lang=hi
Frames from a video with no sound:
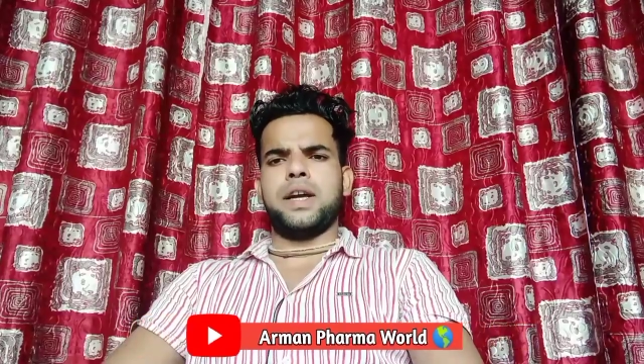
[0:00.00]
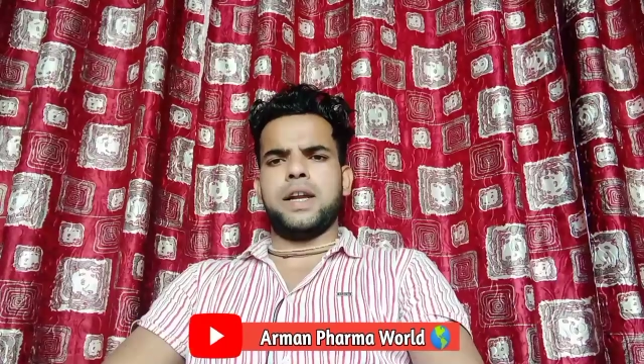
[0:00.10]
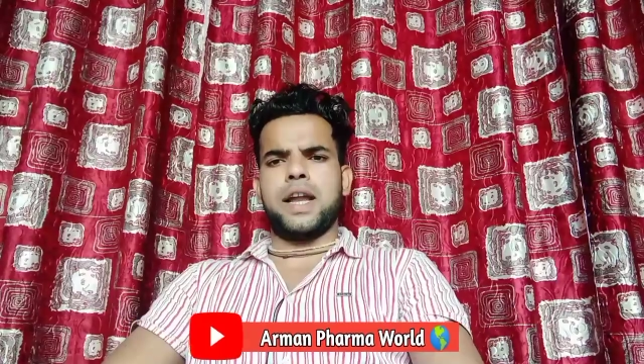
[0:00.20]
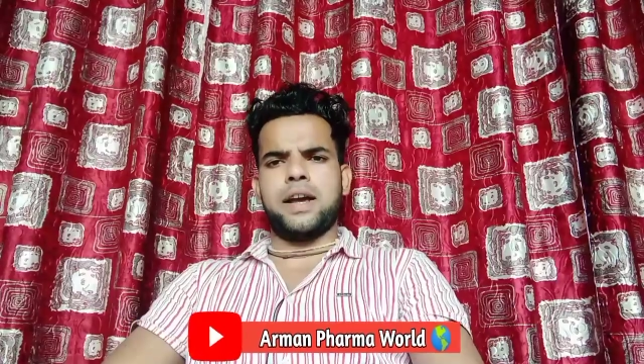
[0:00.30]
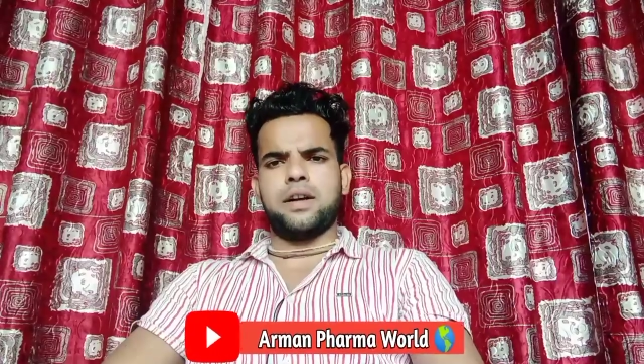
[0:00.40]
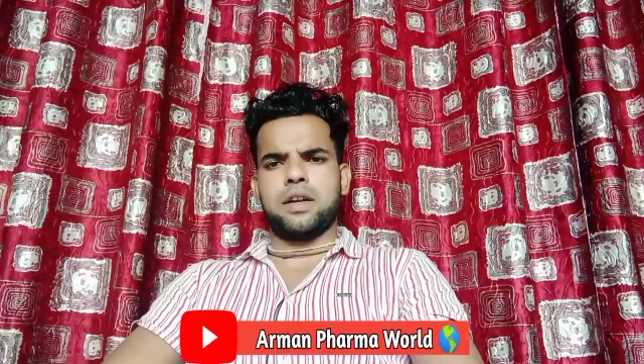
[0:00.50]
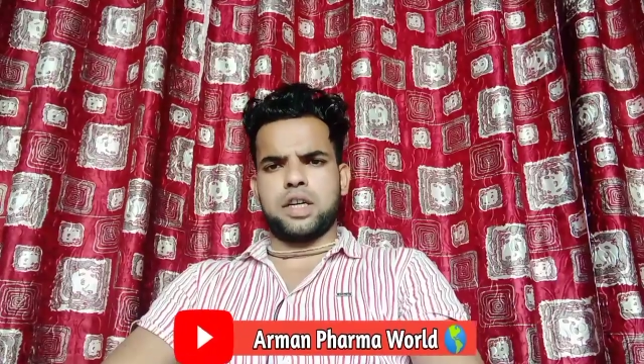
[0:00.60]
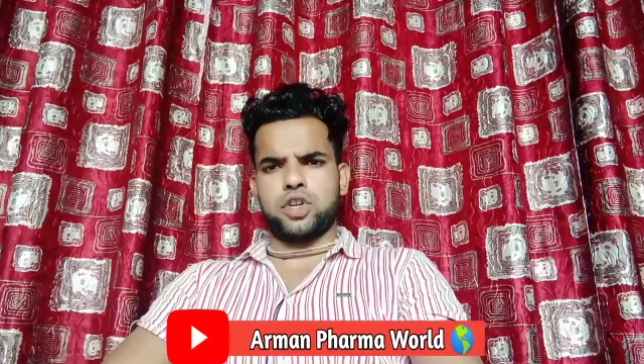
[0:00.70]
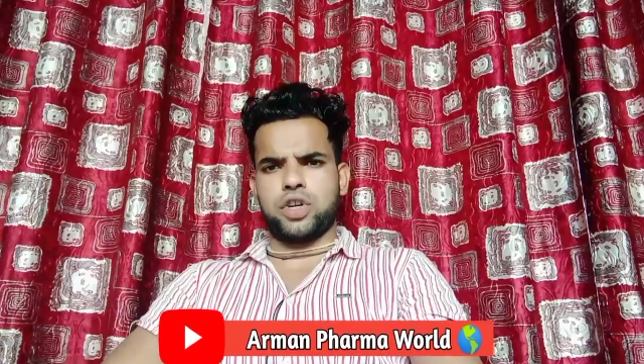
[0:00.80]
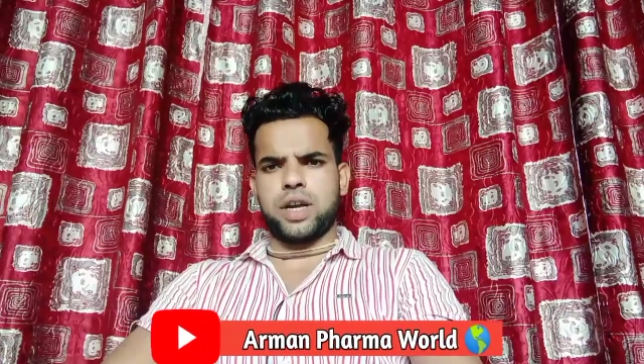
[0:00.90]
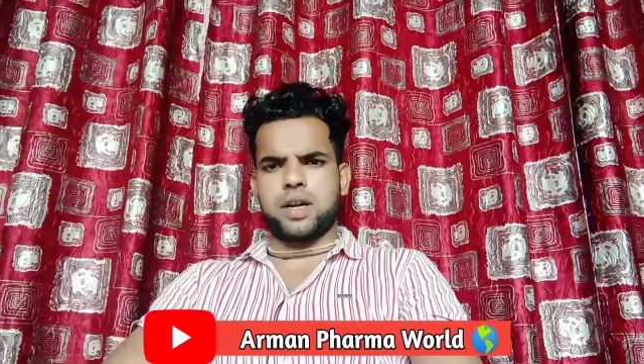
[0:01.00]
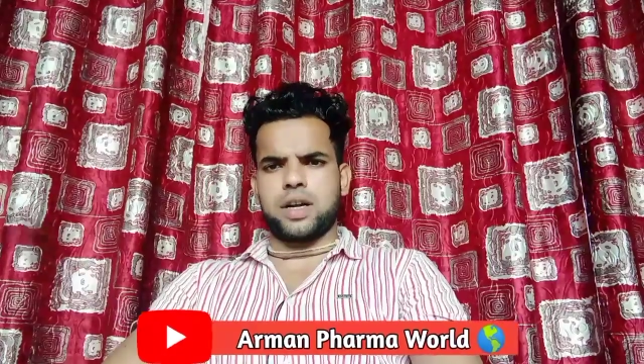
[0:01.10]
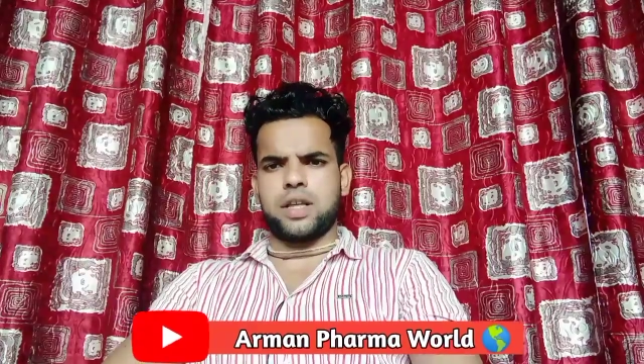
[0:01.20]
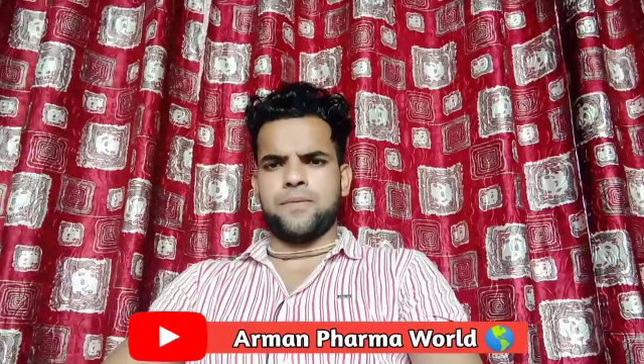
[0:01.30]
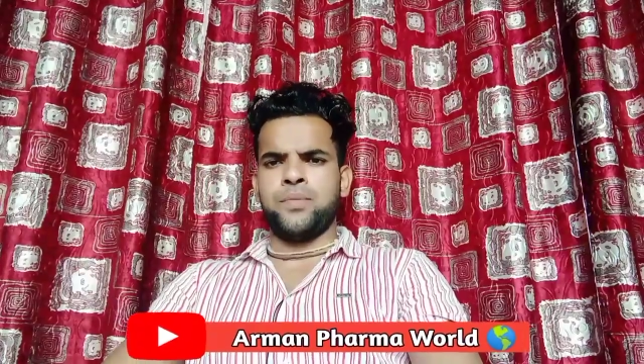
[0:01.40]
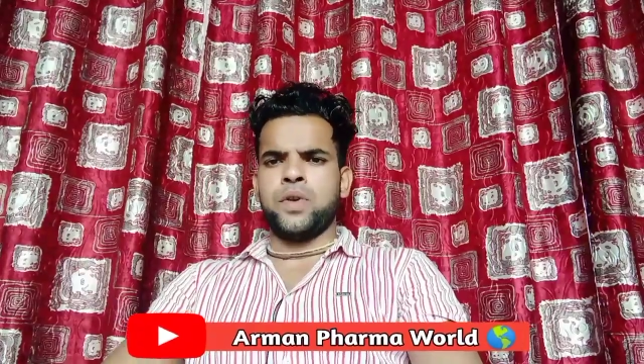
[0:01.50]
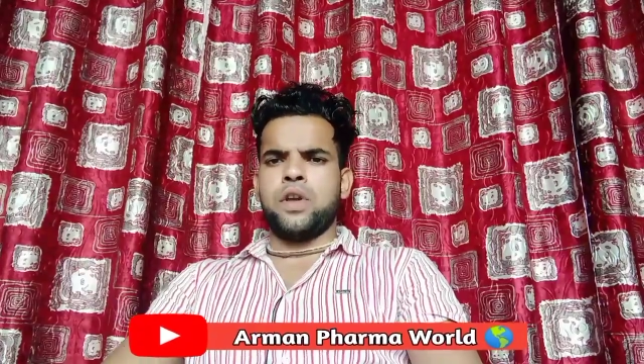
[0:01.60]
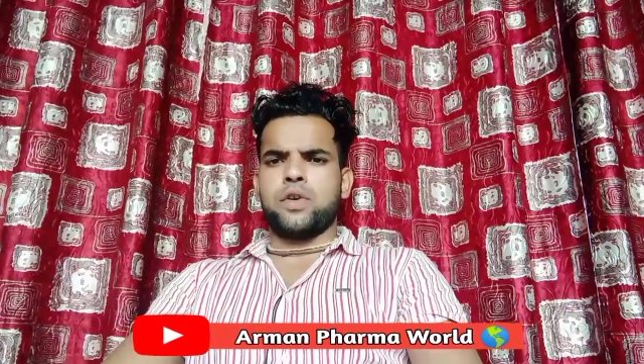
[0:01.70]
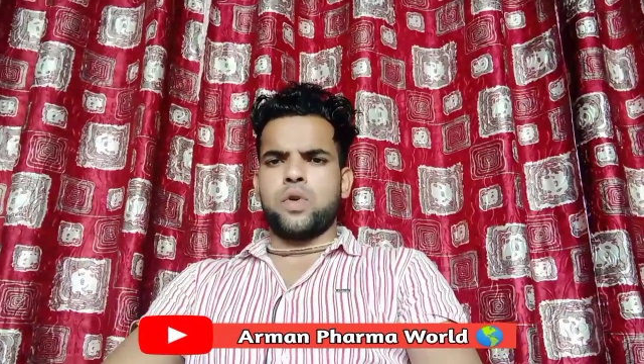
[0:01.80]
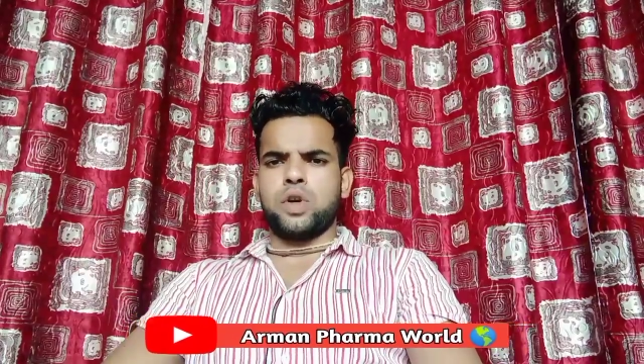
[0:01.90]
दें लाइक करके शेयर कर दें
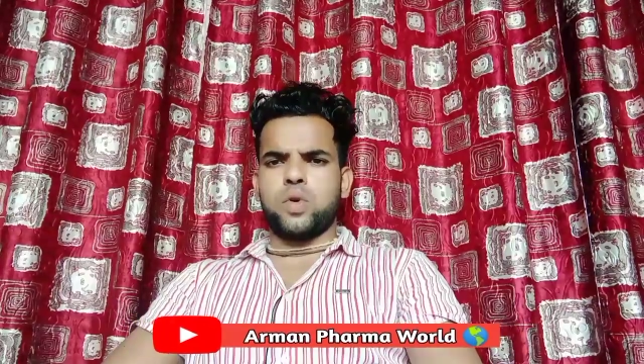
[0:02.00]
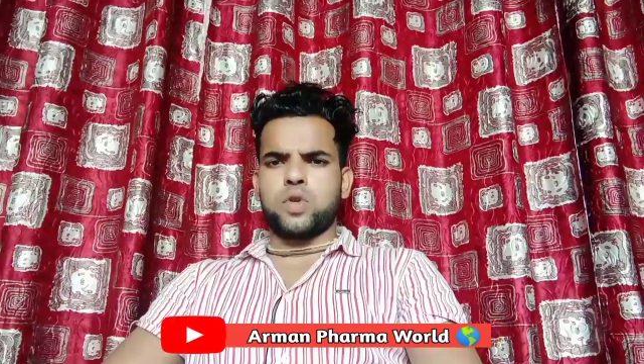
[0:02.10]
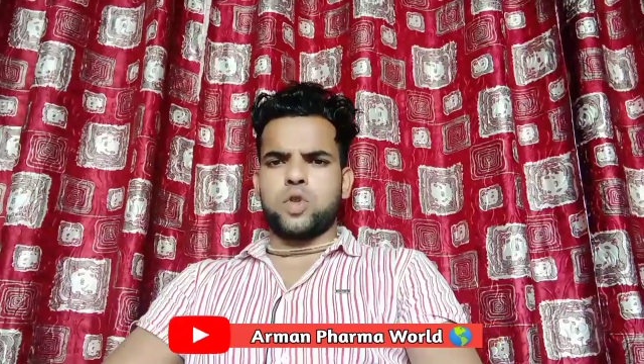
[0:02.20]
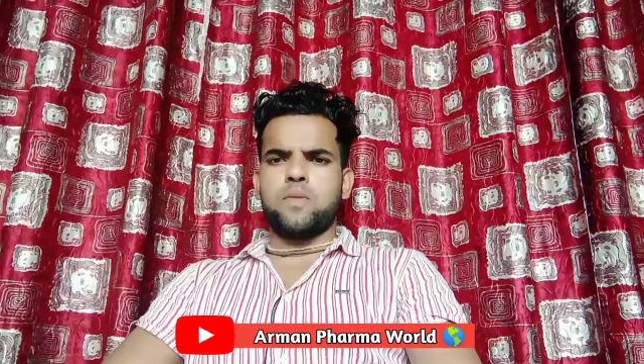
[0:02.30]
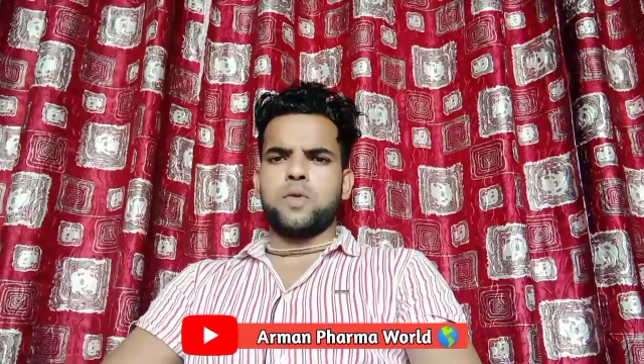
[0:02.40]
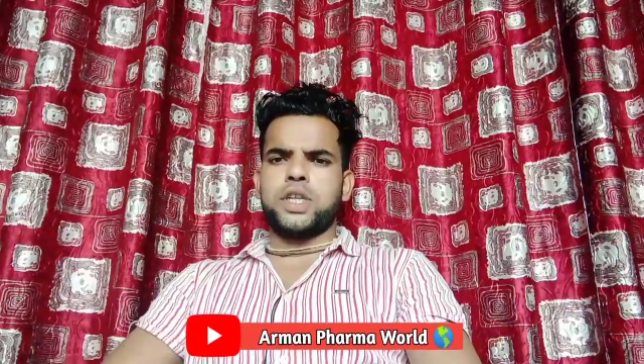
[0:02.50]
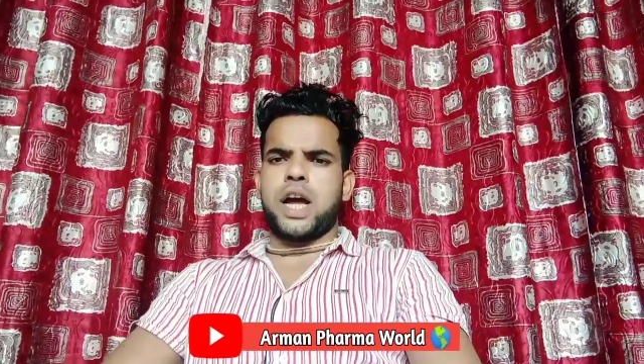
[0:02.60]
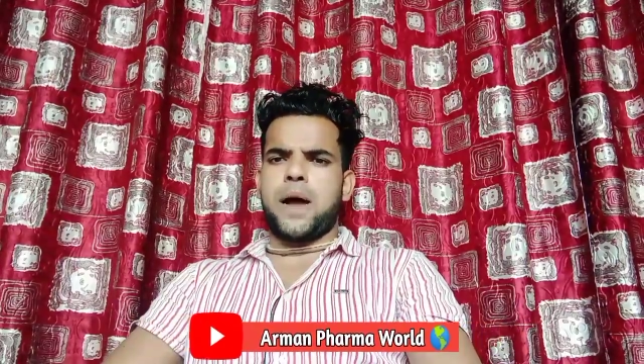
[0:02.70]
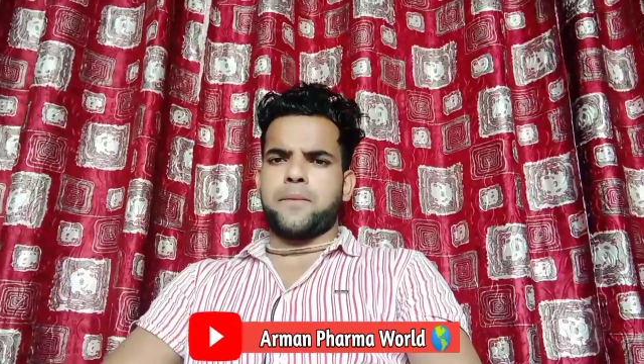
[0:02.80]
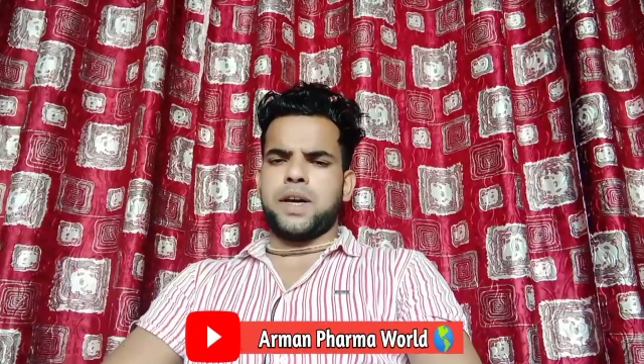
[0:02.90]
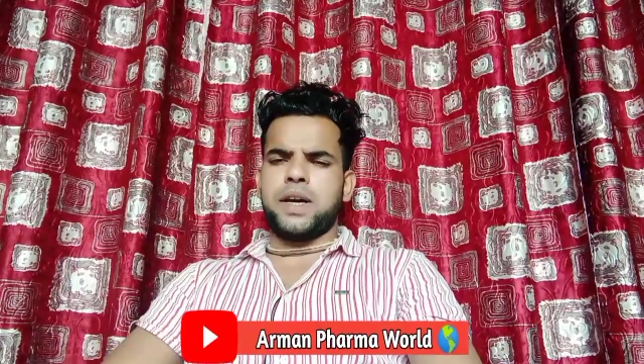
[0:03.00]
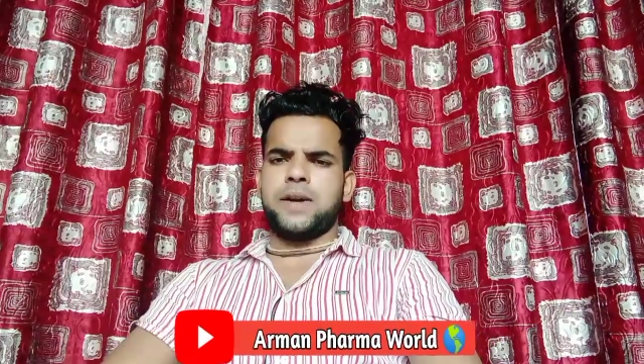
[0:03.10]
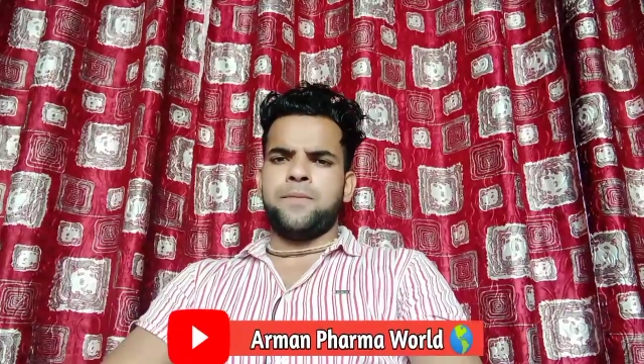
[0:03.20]
क्योंकि दोस्तों मुझे आपके